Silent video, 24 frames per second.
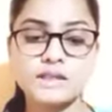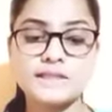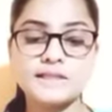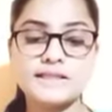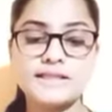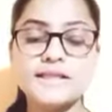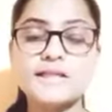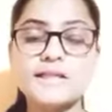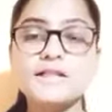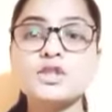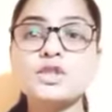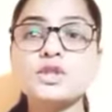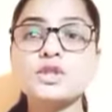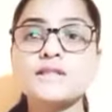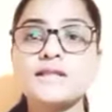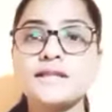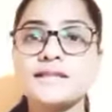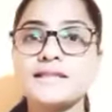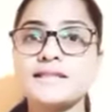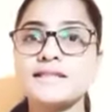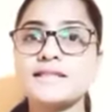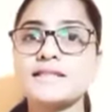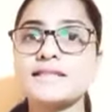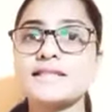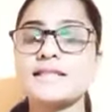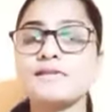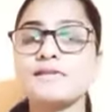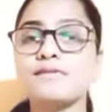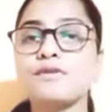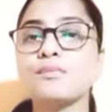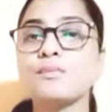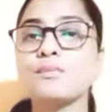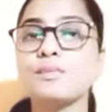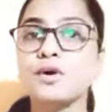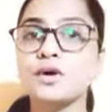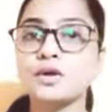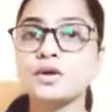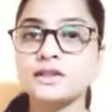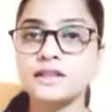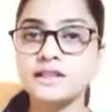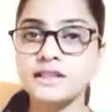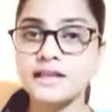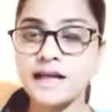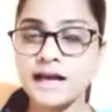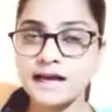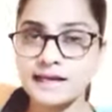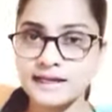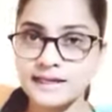ये जो सेक्शंस है वो बहुत
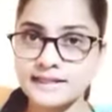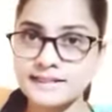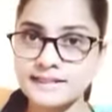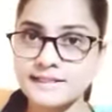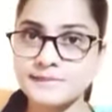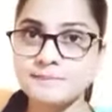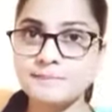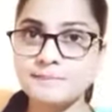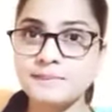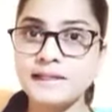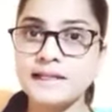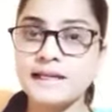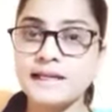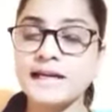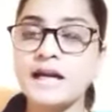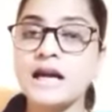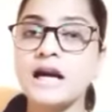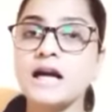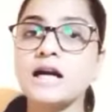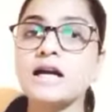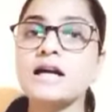ही आगे सिंपल है